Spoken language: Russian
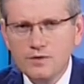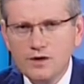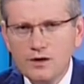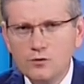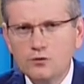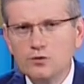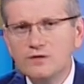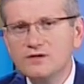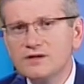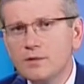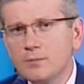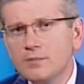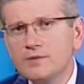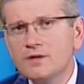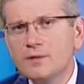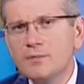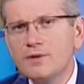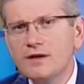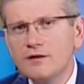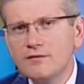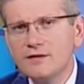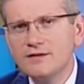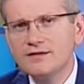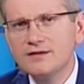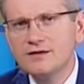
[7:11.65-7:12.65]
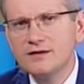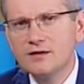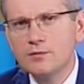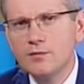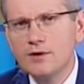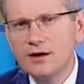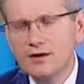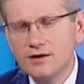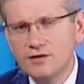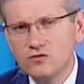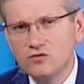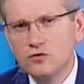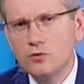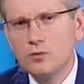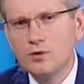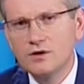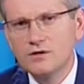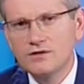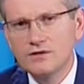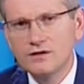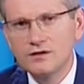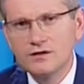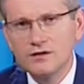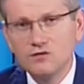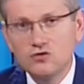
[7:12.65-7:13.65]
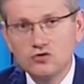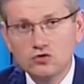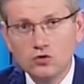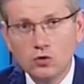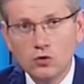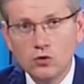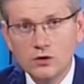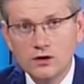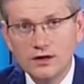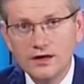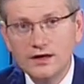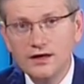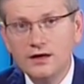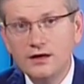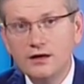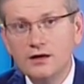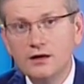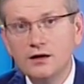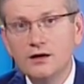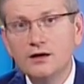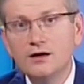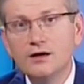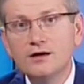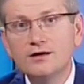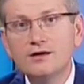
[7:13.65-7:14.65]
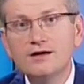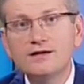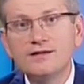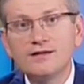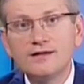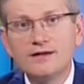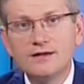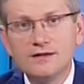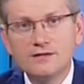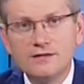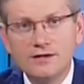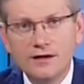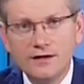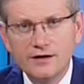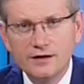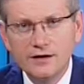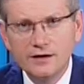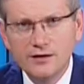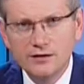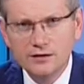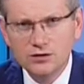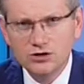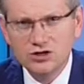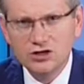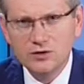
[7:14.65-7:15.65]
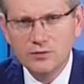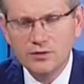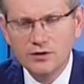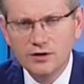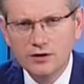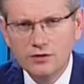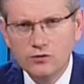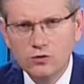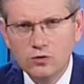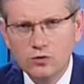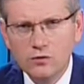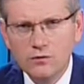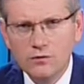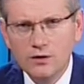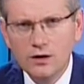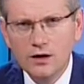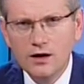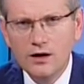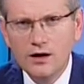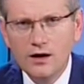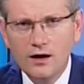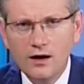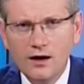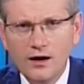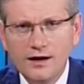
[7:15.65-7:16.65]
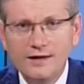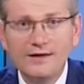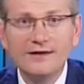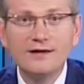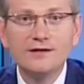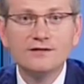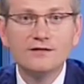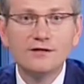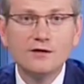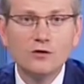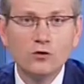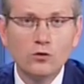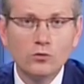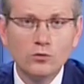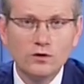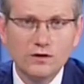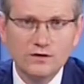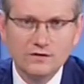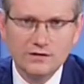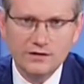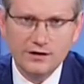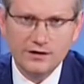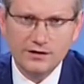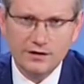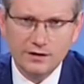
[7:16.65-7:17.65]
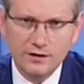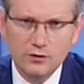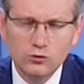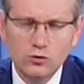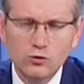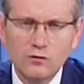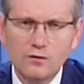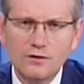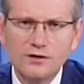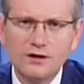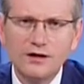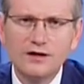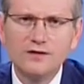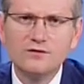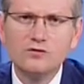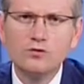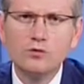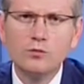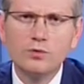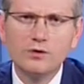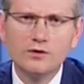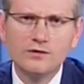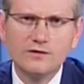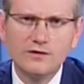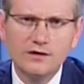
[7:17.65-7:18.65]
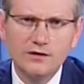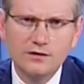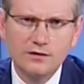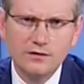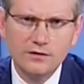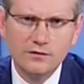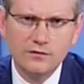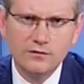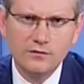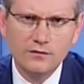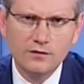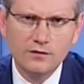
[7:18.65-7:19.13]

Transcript: То есть на, на 1 сентября на 100% школы и детские садики должны быть готовы. Одесская область, кстати, готова на 100%